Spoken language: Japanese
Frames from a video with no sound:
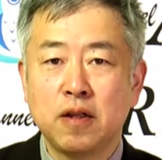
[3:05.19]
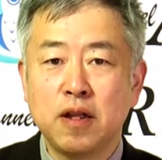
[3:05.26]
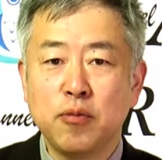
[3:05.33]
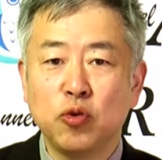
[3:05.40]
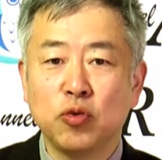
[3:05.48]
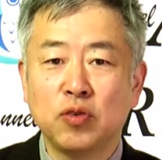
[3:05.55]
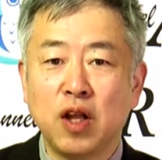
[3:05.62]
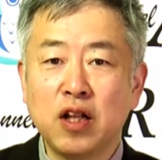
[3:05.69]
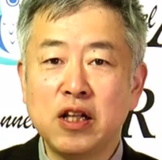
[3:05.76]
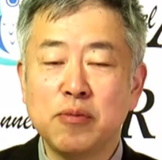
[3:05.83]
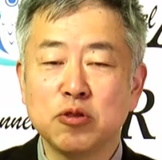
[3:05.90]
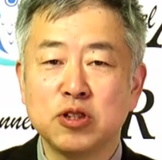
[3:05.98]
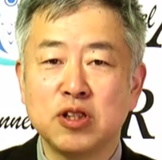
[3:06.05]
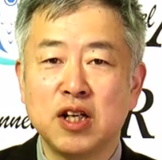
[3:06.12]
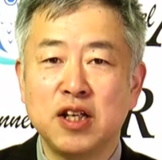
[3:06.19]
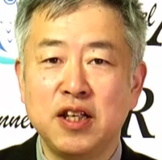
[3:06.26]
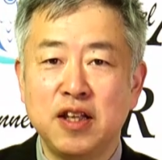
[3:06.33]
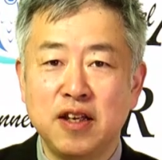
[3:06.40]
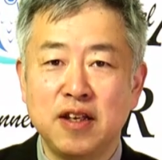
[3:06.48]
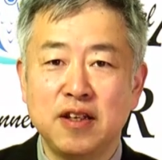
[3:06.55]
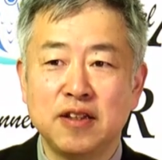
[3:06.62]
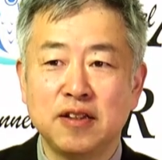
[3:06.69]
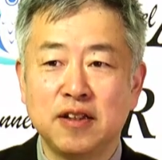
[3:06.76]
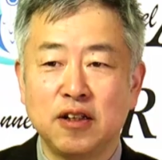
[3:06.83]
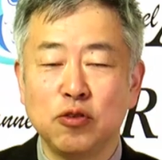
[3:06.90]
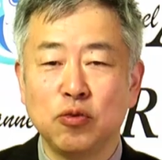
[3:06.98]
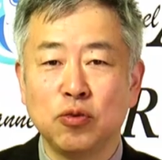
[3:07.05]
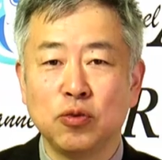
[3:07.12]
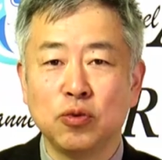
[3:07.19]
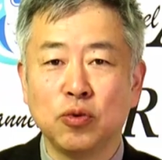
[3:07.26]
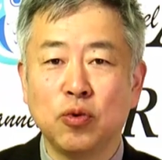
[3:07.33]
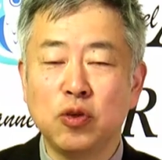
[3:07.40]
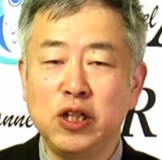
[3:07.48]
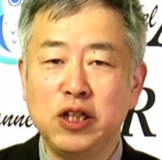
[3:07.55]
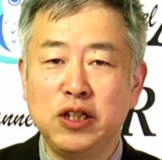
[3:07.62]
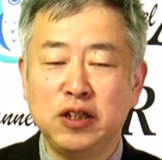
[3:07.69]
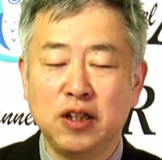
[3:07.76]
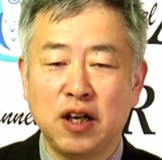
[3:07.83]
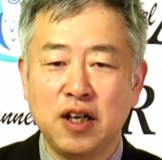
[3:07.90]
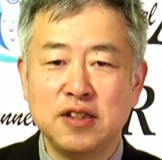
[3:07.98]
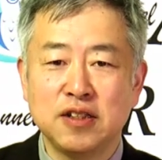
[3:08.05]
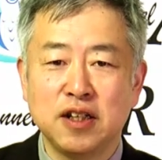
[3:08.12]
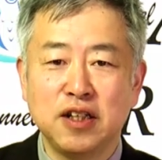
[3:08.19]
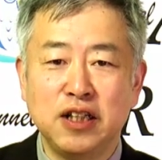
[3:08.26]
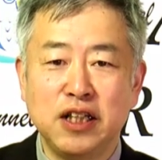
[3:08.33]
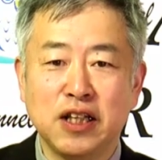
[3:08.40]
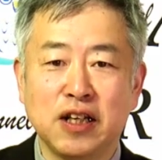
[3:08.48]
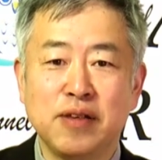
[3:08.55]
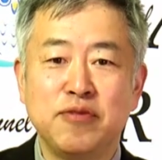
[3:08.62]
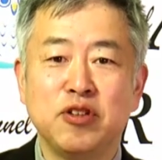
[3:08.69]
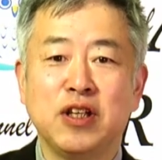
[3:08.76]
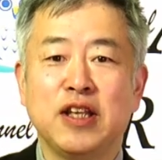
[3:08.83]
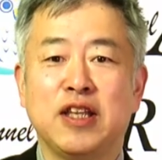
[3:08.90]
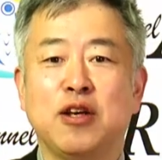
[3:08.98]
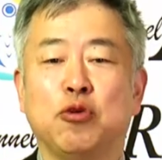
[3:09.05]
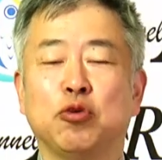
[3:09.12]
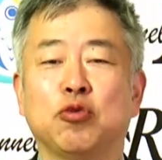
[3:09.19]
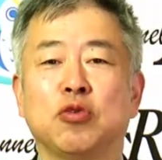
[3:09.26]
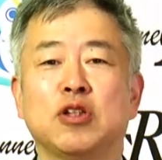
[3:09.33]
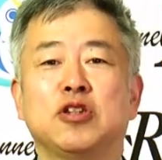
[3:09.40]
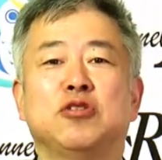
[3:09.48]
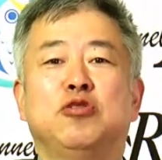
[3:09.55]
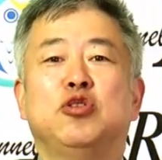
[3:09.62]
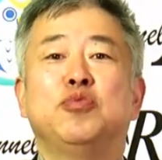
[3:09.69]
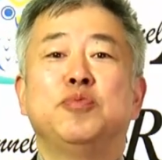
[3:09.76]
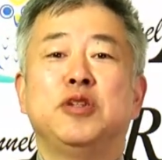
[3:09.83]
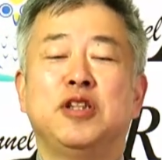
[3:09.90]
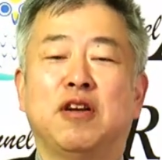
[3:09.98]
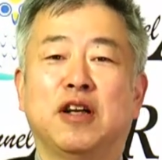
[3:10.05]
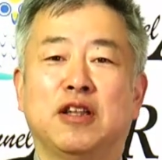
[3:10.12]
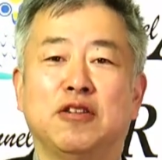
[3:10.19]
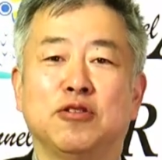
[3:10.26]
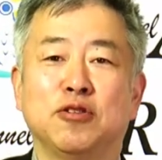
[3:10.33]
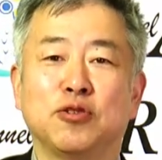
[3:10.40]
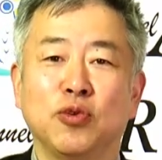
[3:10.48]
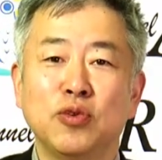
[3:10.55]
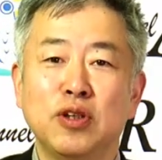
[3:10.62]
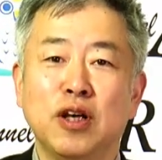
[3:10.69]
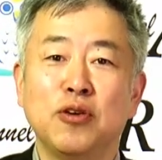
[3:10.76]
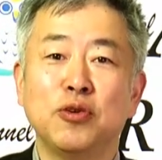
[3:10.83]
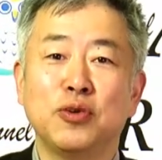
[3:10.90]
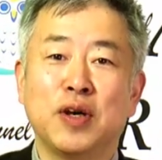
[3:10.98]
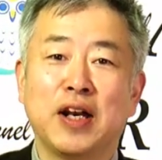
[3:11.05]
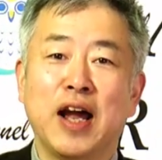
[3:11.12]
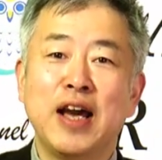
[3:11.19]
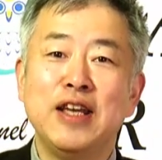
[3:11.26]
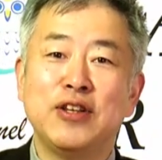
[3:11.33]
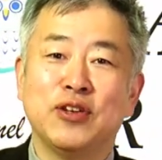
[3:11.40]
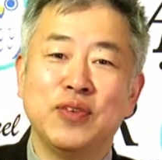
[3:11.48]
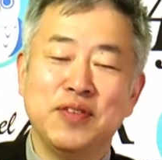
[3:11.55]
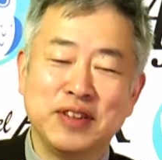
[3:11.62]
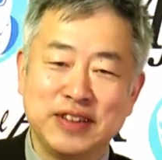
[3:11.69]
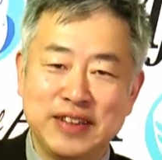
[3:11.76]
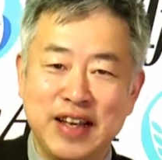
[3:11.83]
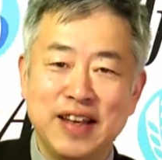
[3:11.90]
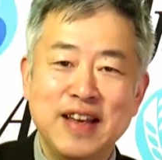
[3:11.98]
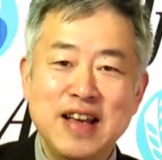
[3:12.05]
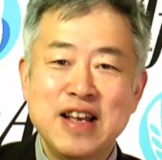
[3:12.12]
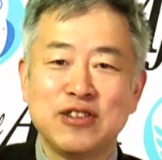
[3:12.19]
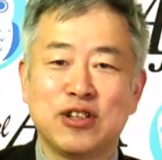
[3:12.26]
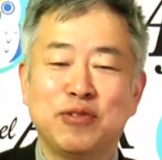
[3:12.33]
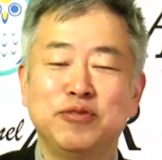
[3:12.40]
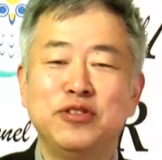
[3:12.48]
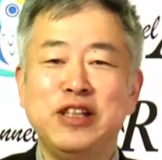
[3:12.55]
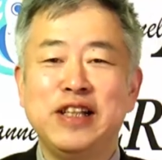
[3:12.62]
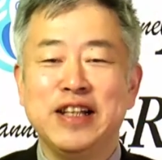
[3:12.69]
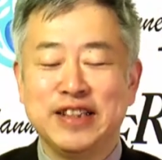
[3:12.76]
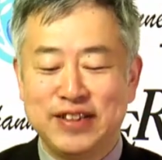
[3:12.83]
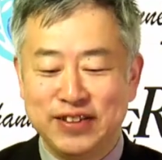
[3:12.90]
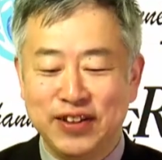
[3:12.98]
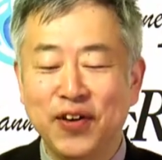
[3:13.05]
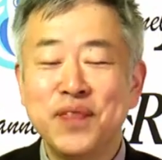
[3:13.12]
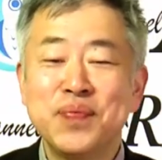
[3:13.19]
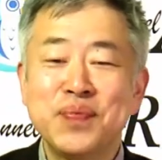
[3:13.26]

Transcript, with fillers: でも何にもしないで、あの、五輪開催にだけ向けておとなしく準備してるかっていうと、そんなことはないと思いますね。それは無理ですよ。